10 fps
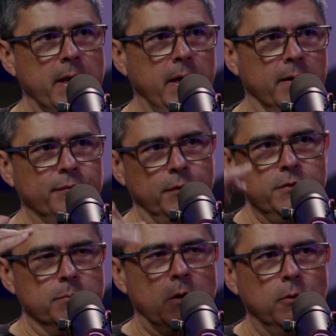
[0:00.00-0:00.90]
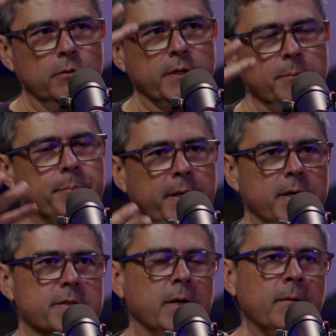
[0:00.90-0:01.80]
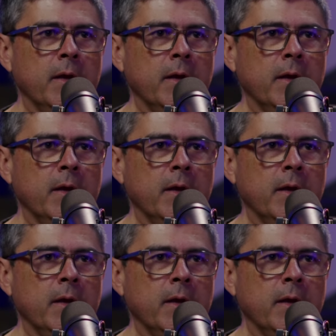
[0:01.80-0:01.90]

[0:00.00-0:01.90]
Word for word: era, foi de uma outra empresa.